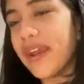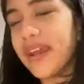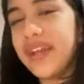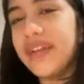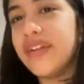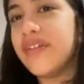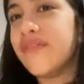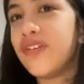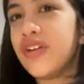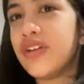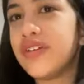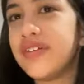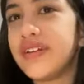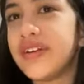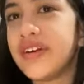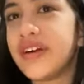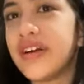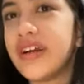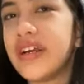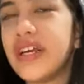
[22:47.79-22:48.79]
in the
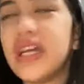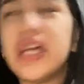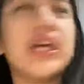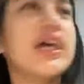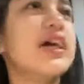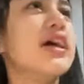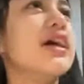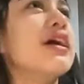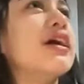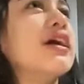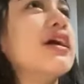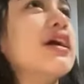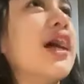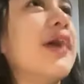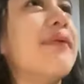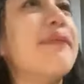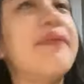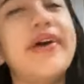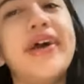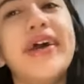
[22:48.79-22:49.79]
future
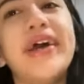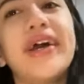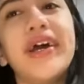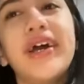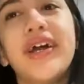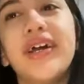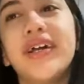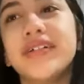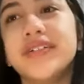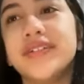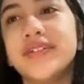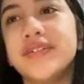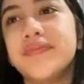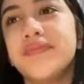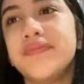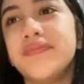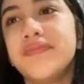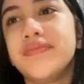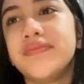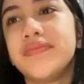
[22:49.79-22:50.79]
apa ya
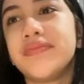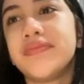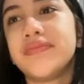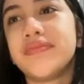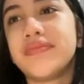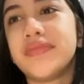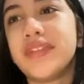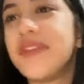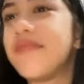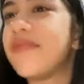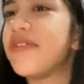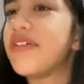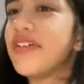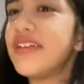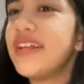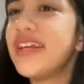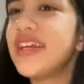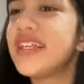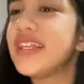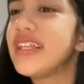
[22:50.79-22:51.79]
ya
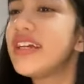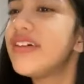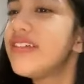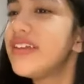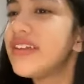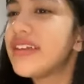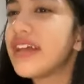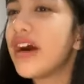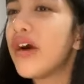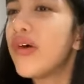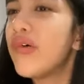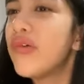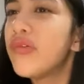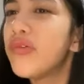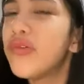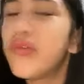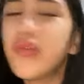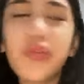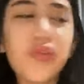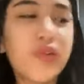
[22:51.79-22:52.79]
pokoknya dia udah
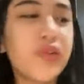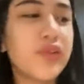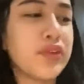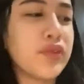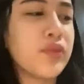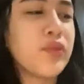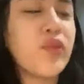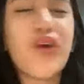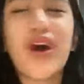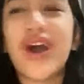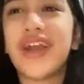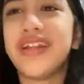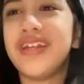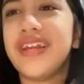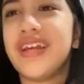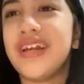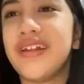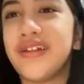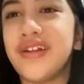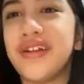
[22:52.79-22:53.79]
tahu
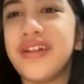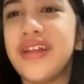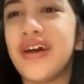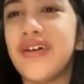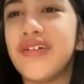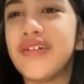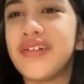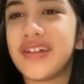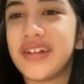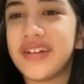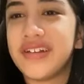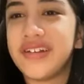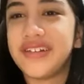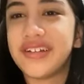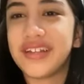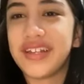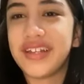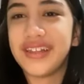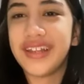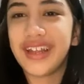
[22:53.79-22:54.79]
semuanya soalnya aku selalu
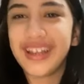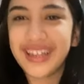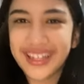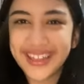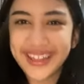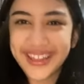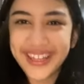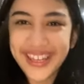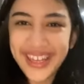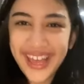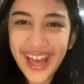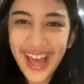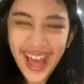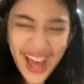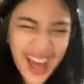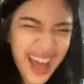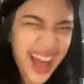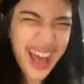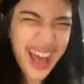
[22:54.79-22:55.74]
cerita ke dia